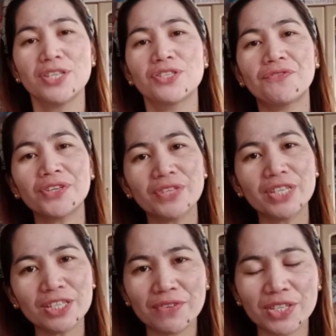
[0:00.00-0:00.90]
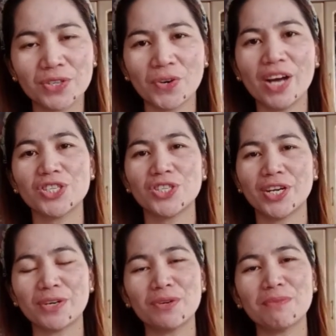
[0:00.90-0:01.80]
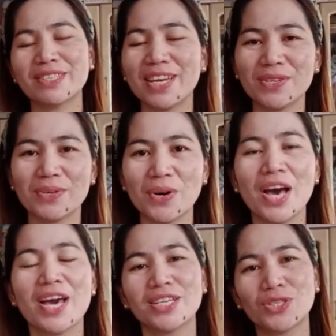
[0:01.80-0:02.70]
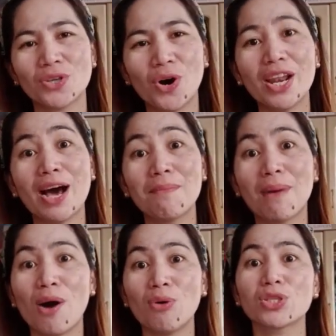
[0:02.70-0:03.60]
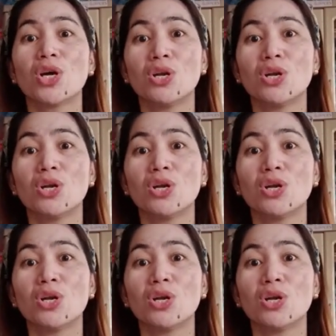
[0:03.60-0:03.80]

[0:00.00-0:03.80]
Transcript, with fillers: So for today's video, ang share ko naman sa inyo is all about